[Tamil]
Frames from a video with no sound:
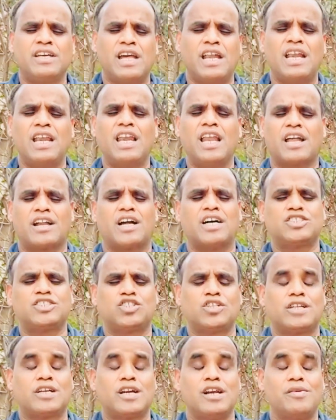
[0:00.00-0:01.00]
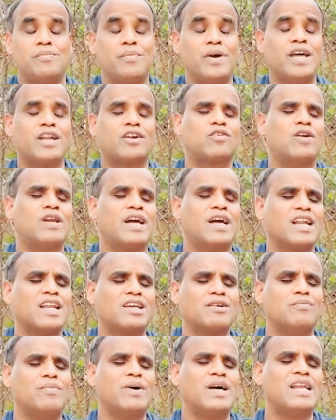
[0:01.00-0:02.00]
எல்லா ராட்சதர்களையும் மேற்கொள்ள
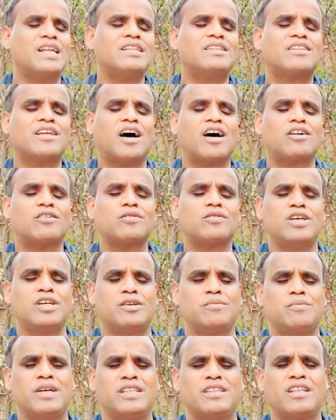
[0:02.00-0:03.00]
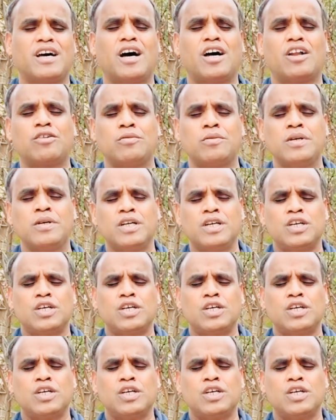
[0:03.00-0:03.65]
எங்களுக்கு பலன் தாரும் கிருபை தாரும்